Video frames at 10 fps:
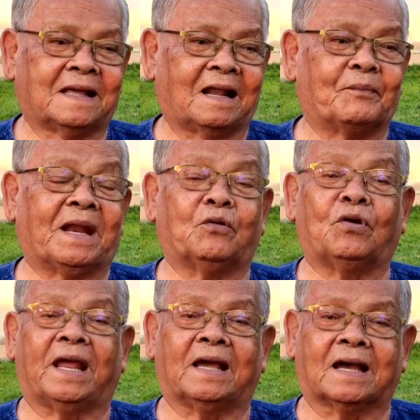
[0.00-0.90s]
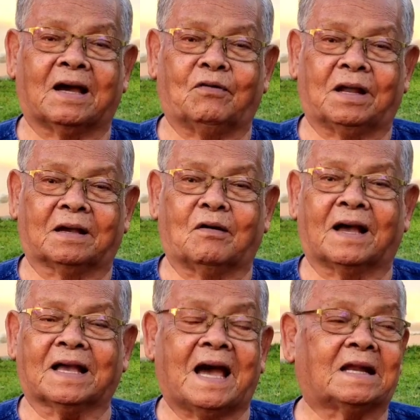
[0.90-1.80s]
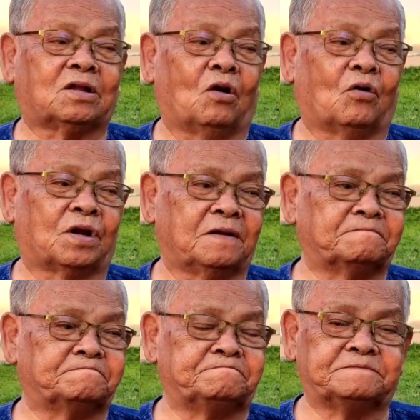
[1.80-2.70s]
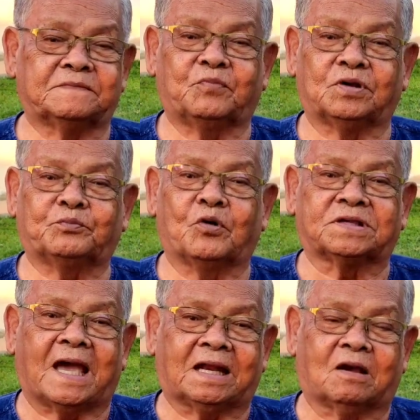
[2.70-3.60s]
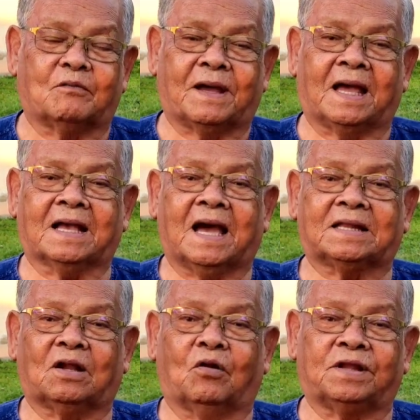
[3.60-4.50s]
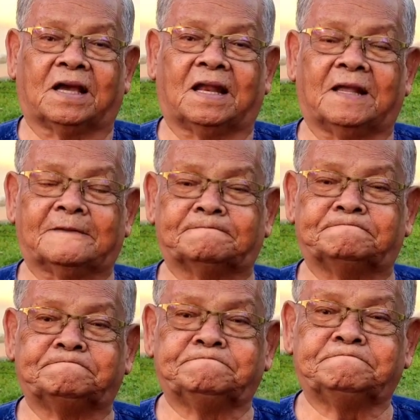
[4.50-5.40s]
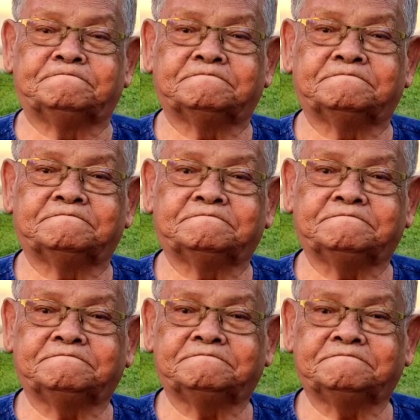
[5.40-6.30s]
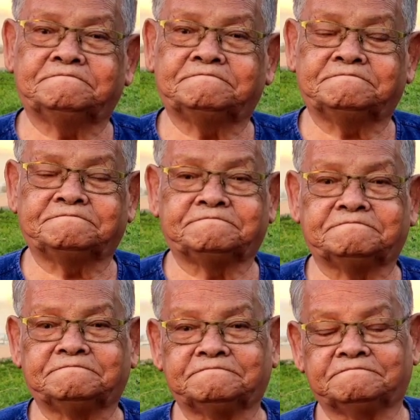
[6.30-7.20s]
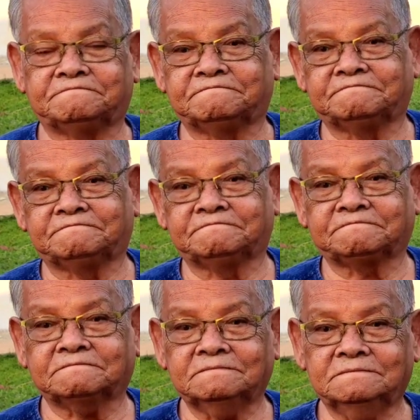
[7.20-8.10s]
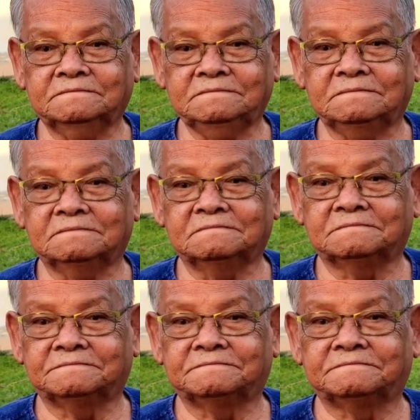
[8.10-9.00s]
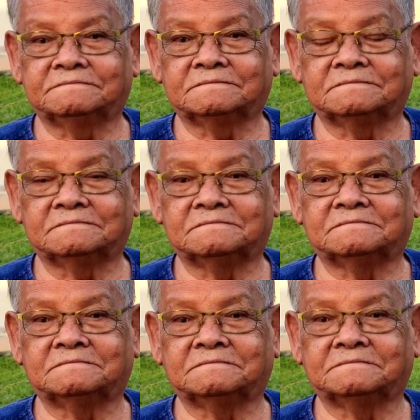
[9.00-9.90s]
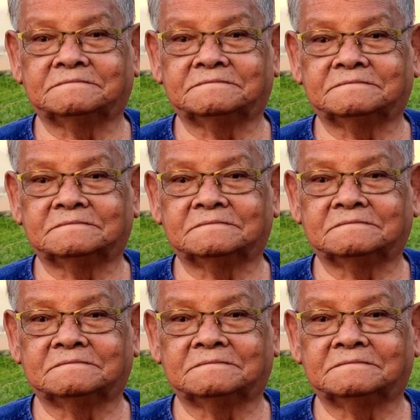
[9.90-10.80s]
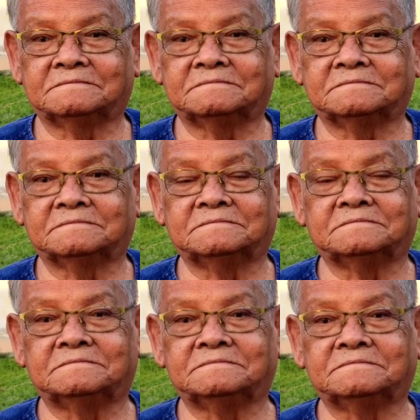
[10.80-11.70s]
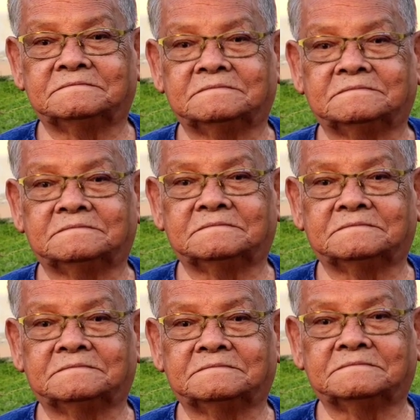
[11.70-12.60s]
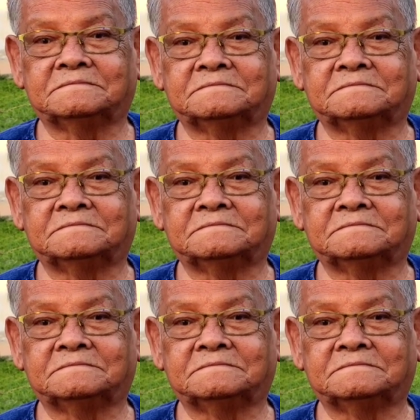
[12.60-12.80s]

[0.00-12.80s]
ถ้าเราเป็นรุนแรงกับเขาเนี่ยเขาอาฆาตตลอดพวกช้างเขามาอาฆาตตลอดอย่างนั้นเนี่ยคุณพ่อคะหนูเคยได้ยินว่าควานอยู่กับช้างมาอย่างสงบสุข แล้วพาเขาไปอาบน้ำในห้วย แล้วช้างก็